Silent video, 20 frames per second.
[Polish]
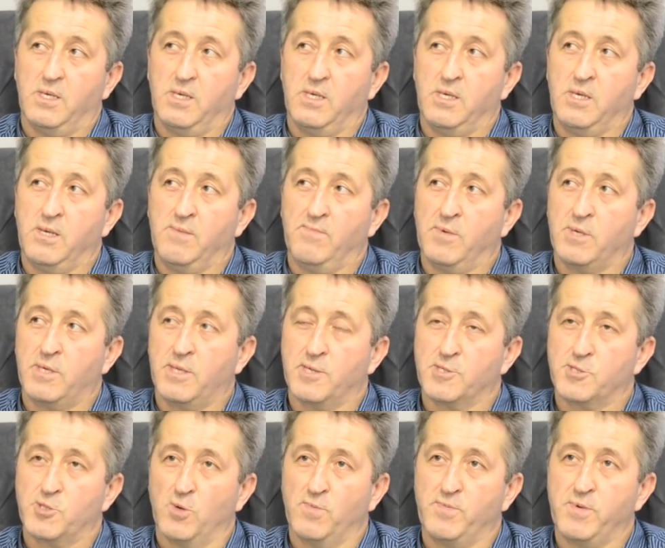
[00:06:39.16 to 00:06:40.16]
i myślę
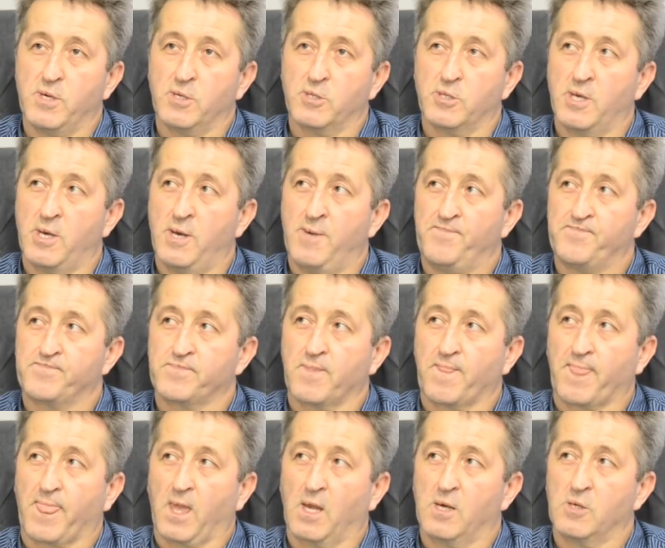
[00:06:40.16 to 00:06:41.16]
sobie, że
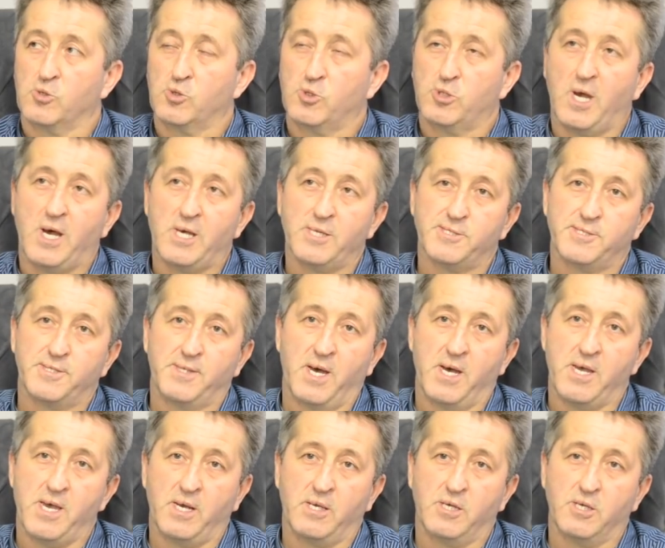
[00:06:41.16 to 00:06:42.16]
czas na
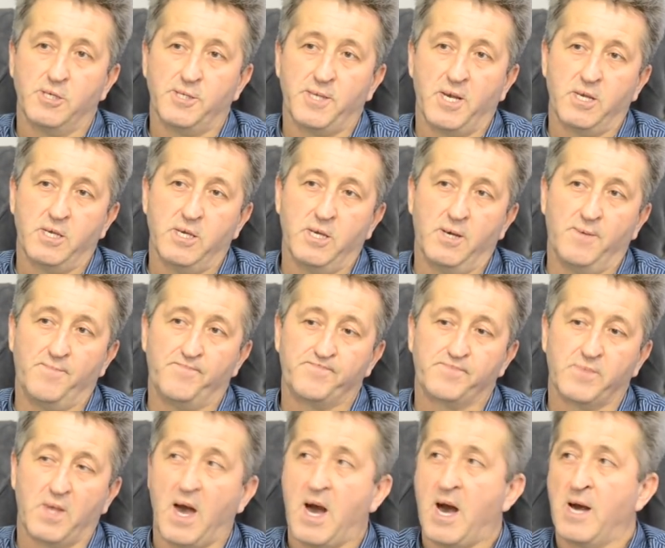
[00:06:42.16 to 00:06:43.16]
jakieś takie
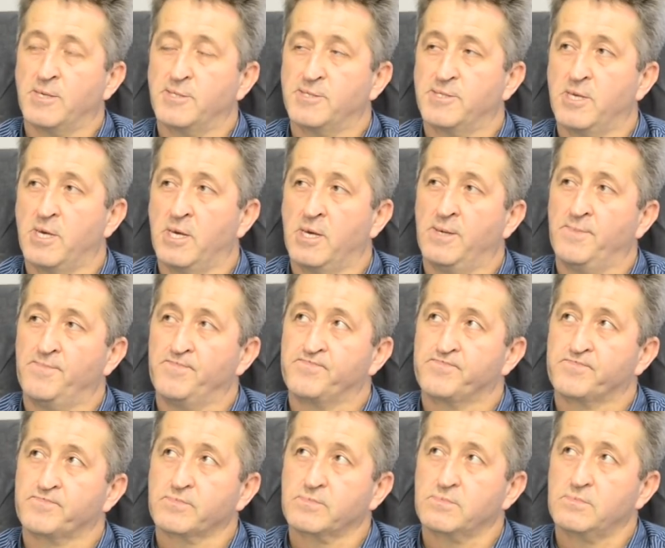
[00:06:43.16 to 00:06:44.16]
akcje
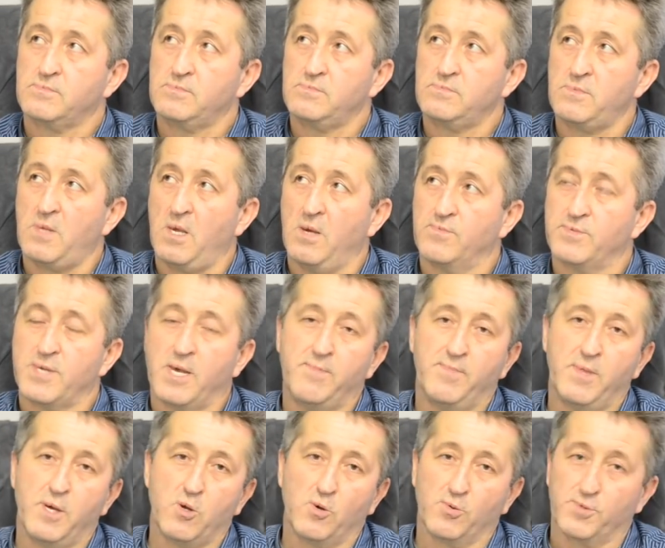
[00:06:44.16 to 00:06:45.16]

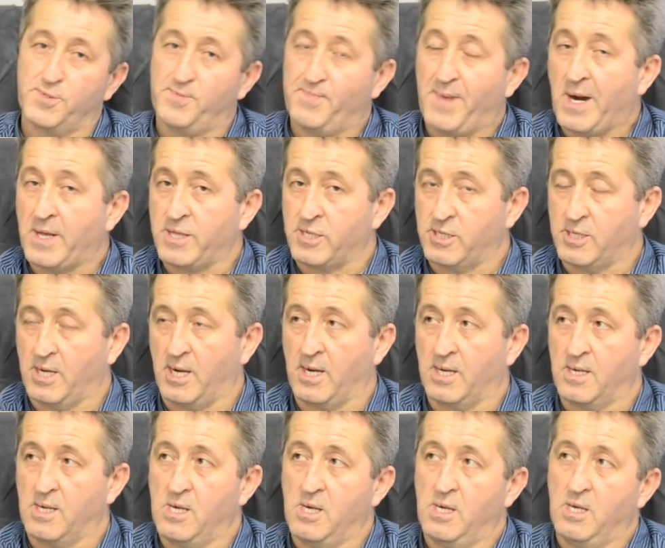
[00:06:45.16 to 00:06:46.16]
wzajemnego wsparcia
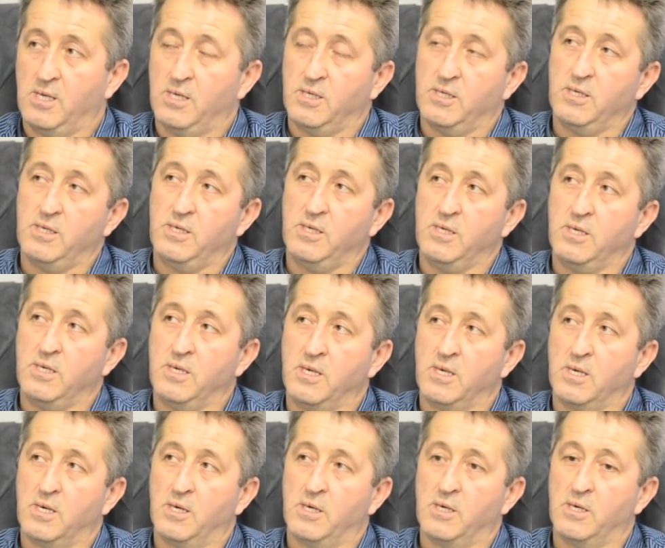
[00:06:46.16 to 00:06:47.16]
i
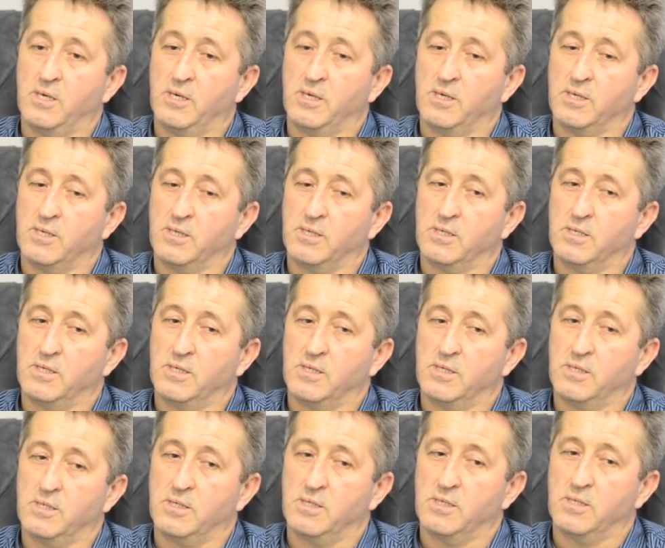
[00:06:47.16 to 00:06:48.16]
e,
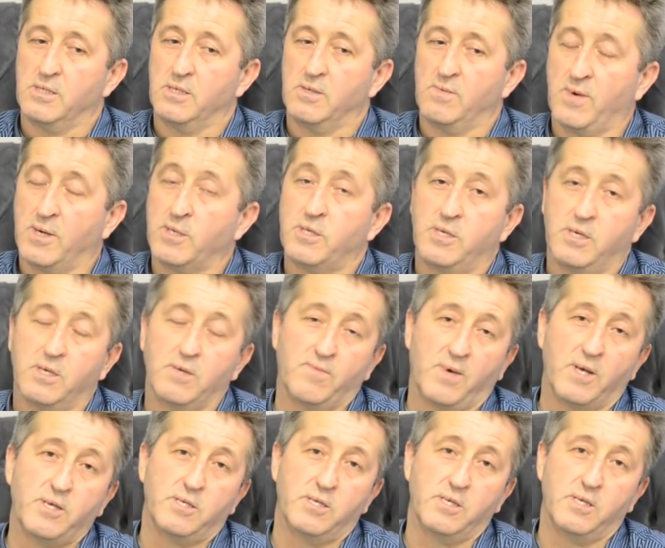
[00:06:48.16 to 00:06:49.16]
właśnie,
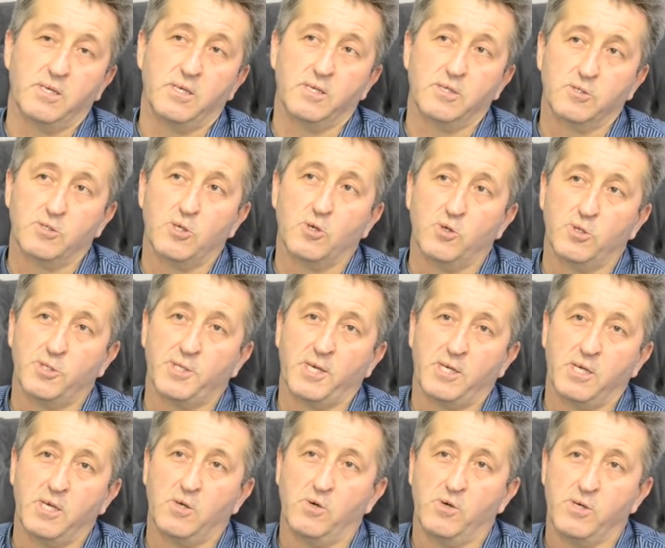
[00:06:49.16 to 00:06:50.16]
właśnie czegoś
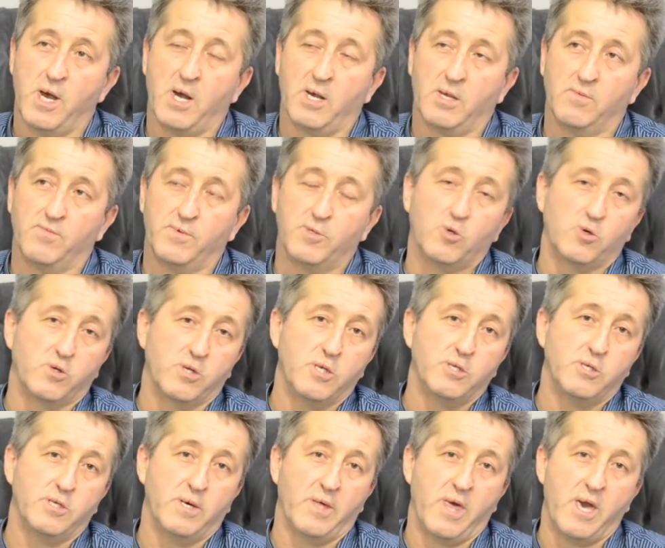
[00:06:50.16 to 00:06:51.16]
takiego jak
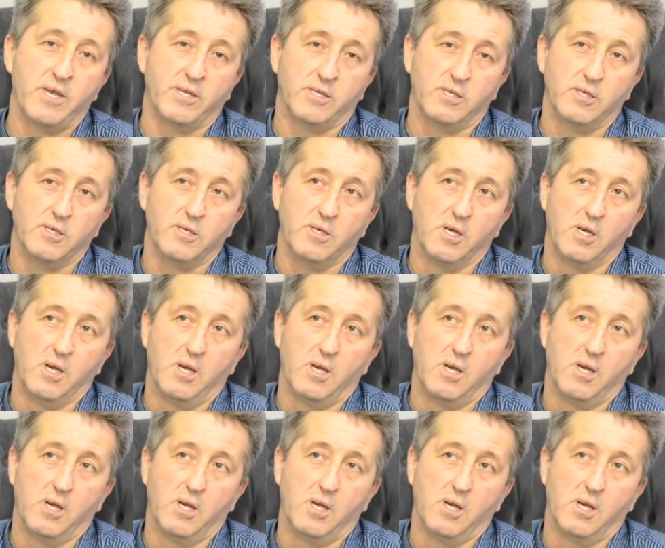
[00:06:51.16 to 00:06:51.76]
wyciągnięcie ręki.